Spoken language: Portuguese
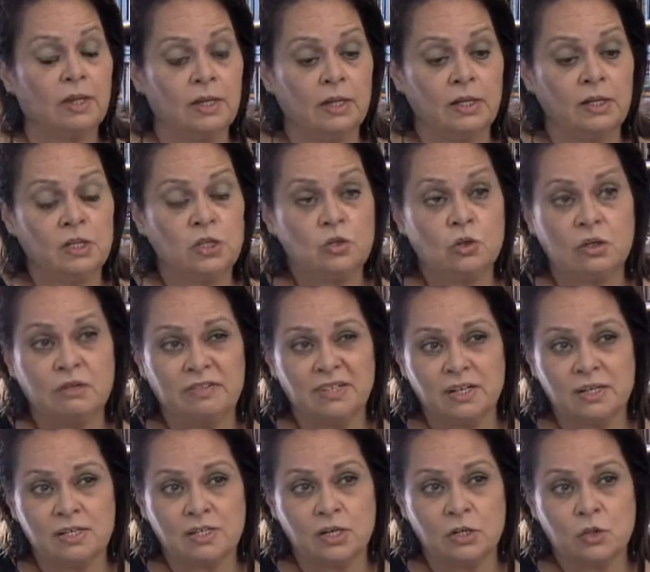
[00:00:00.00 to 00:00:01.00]
eles sofrem
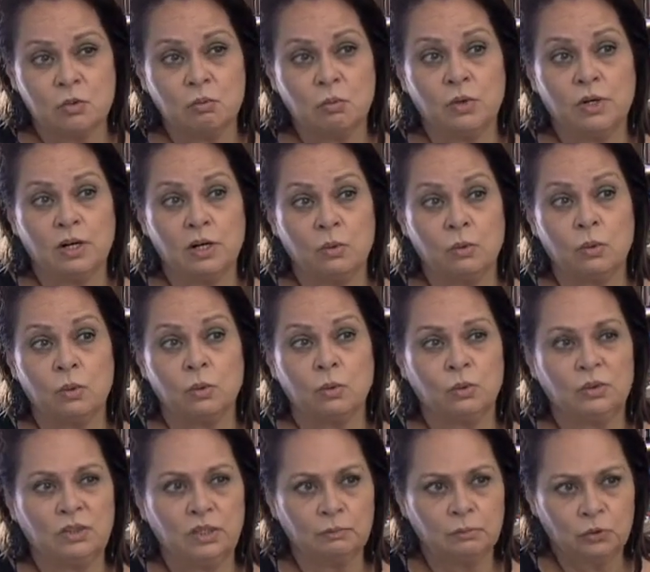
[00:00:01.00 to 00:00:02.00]
assédio moral
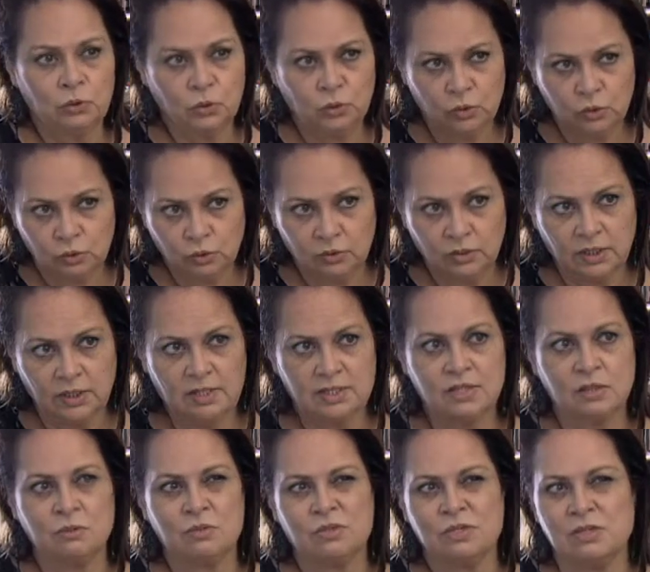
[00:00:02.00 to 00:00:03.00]
o tempo todo, eles
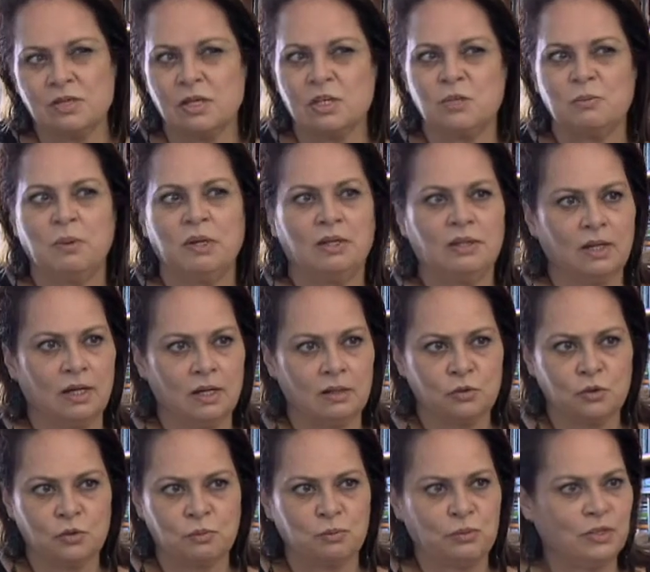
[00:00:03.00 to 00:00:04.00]
são
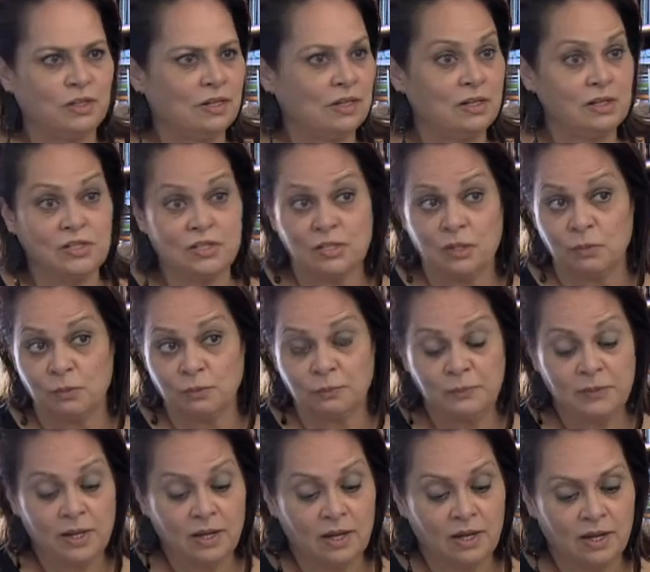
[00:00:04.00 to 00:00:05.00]
desrespeitados porque eles estão.
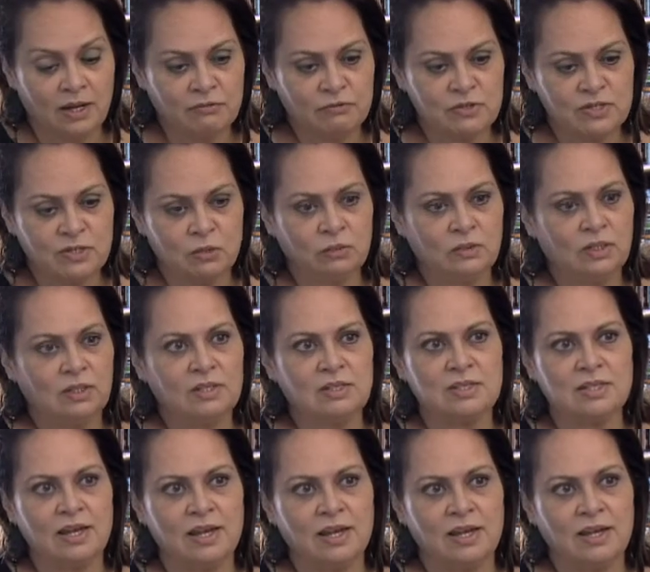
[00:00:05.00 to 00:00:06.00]
A função
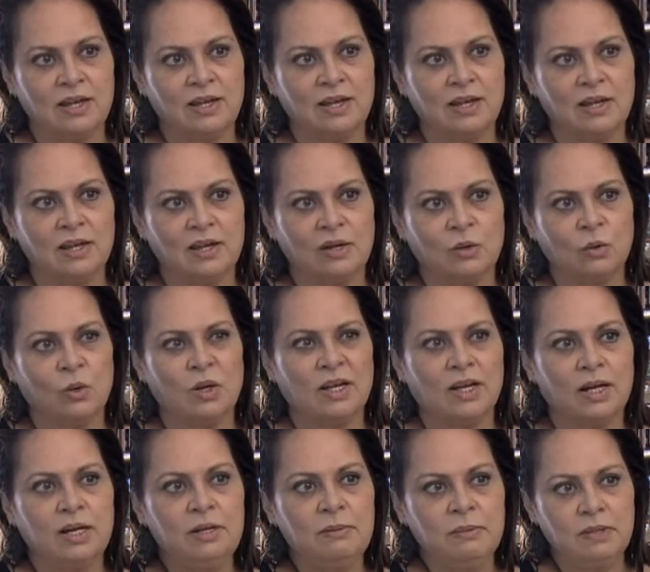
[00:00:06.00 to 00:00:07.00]
deles é
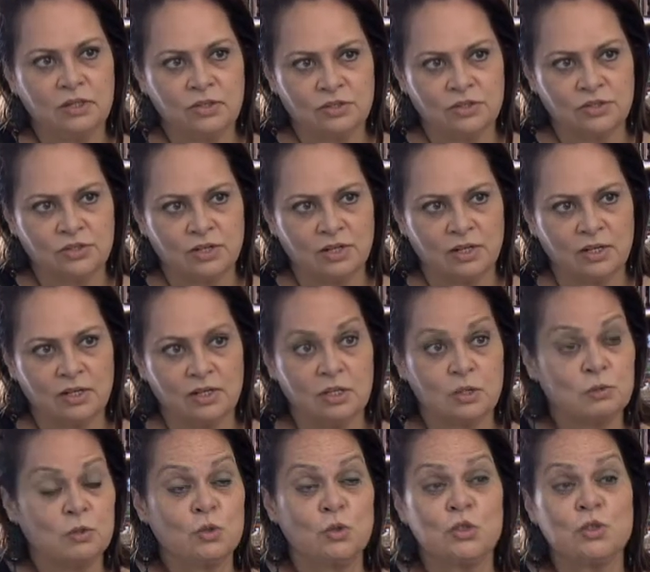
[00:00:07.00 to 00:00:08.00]
colocar limites e
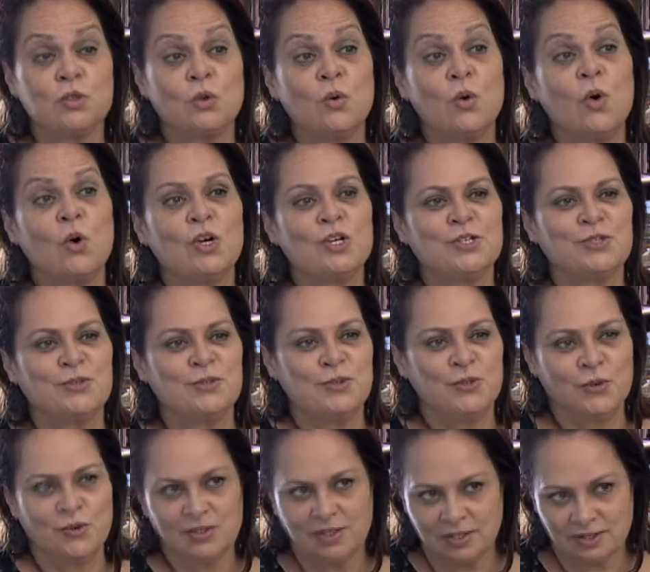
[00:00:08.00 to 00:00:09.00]
as pessoas não gostam de,
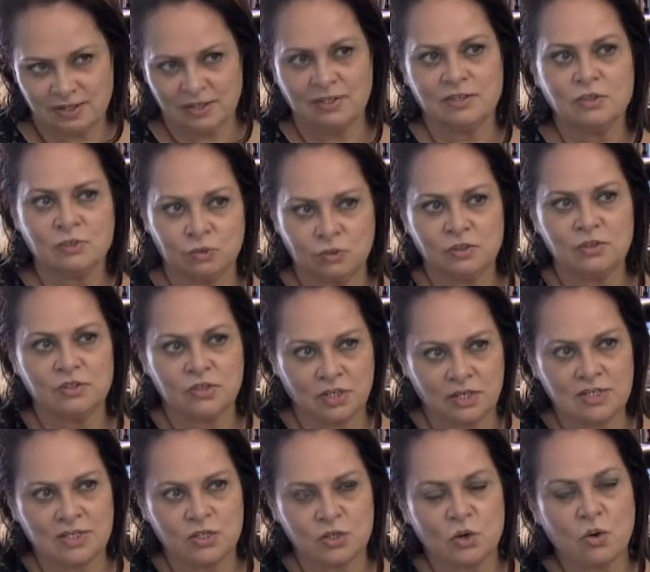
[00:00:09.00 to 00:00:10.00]
de
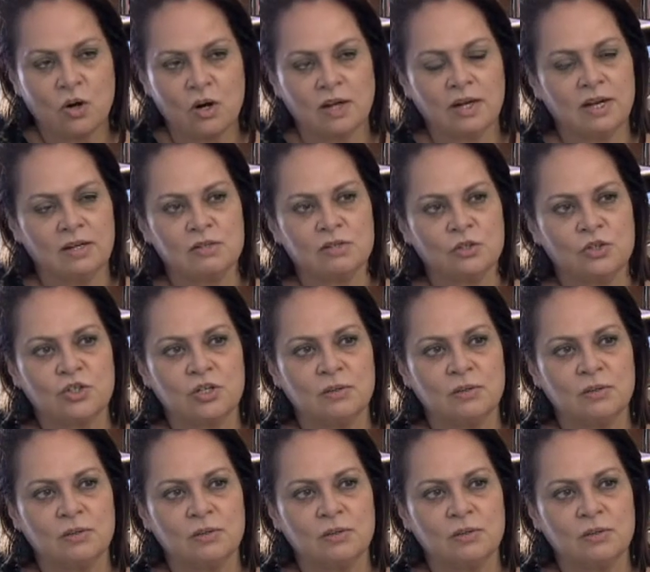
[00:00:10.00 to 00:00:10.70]
que sejam colocados seus